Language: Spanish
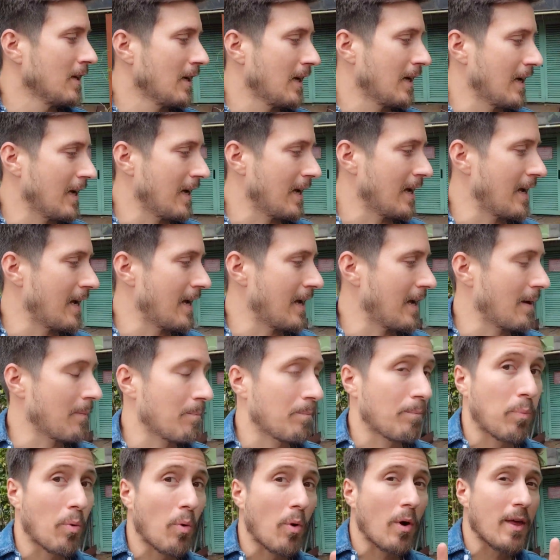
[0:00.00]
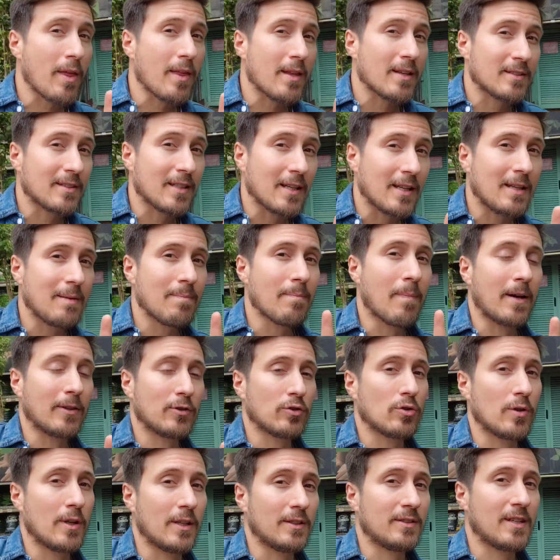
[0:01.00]
Eh, puede ser
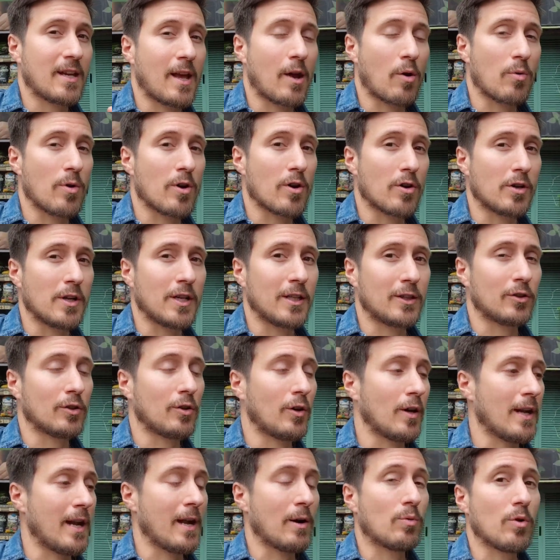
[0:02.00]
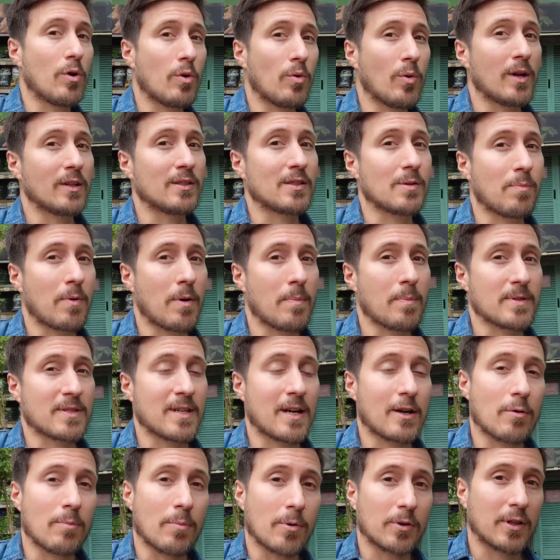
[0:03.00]
invasor así que cuidado con esto. En algunos lugares se puede
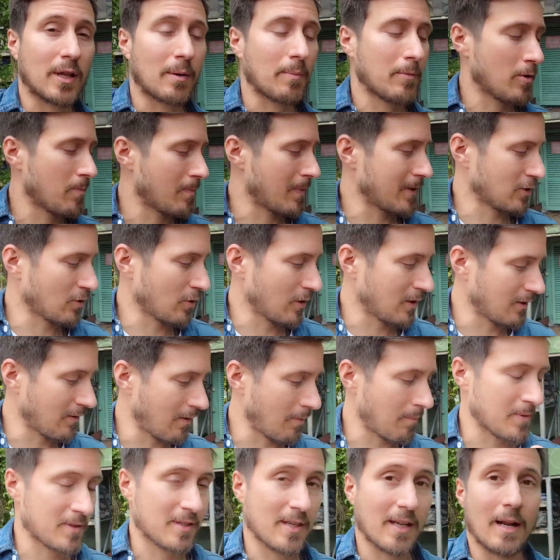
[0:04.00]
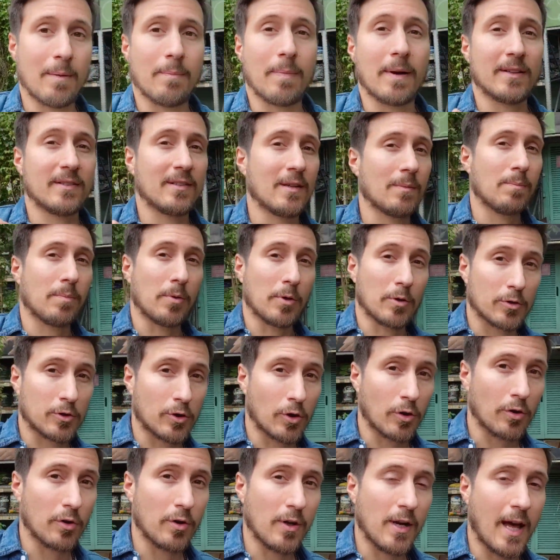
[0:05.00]
empezar a comportar medio invasor y te va a empezar a aparecer por
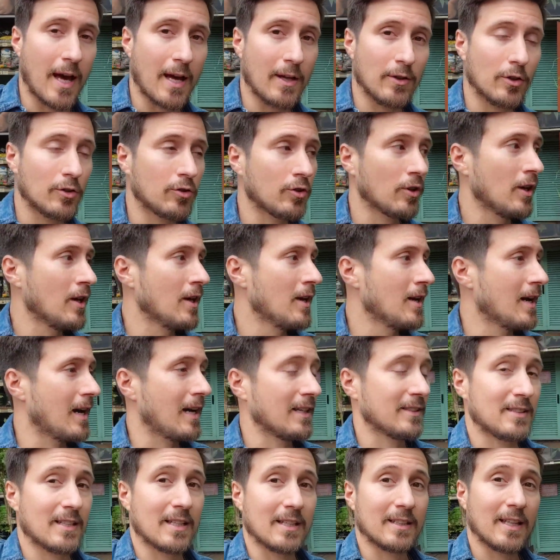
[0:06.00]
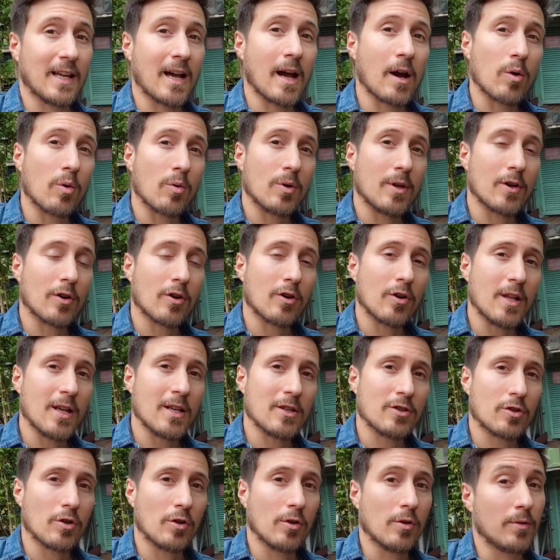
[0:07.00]
todos lados. Así que tengan cuidado con
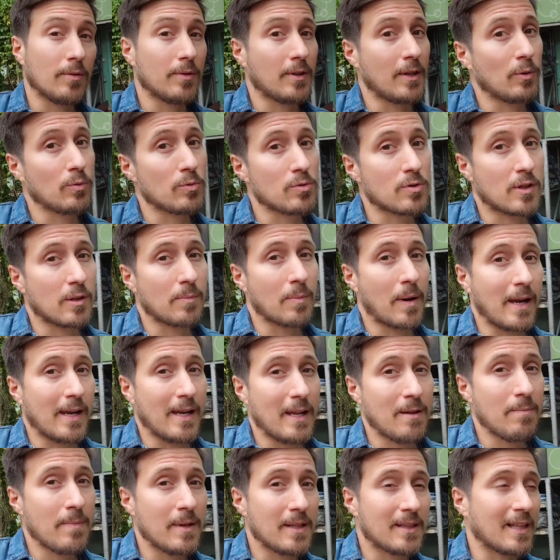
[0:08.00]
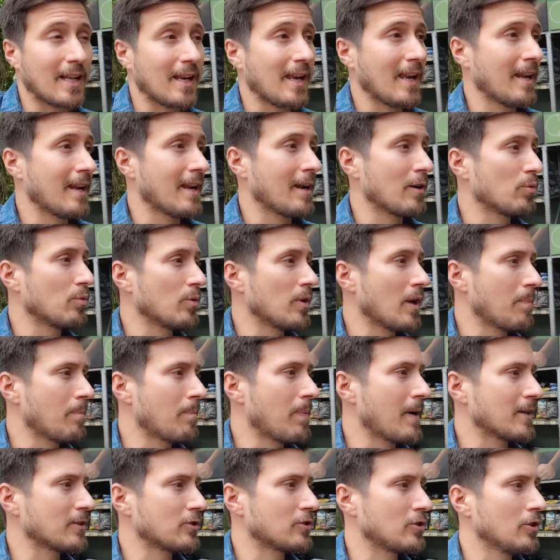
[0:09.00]
eso. De última, limítenla en algún
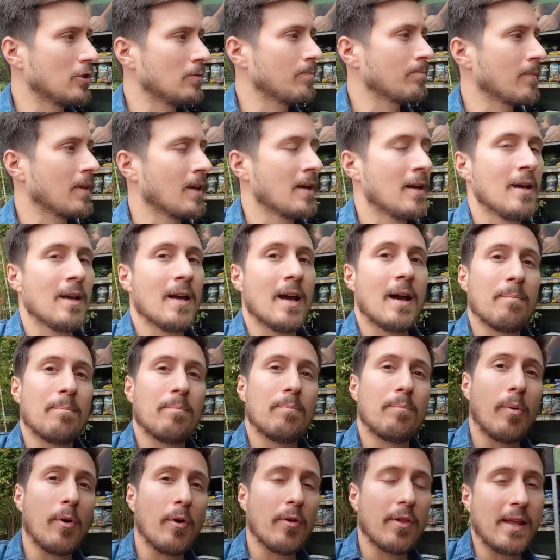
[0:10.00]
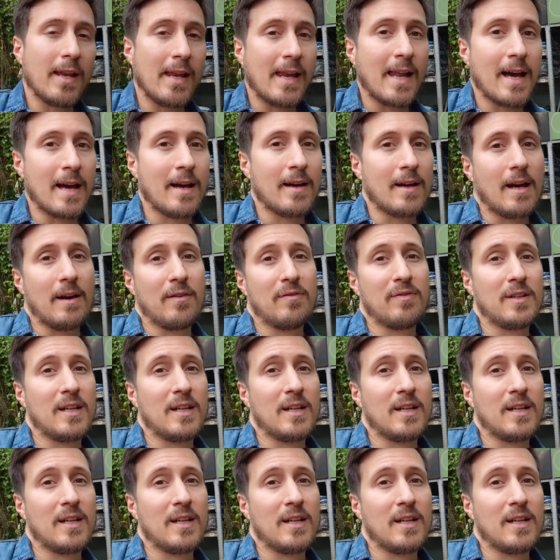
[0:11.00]
espacio. Pódenla a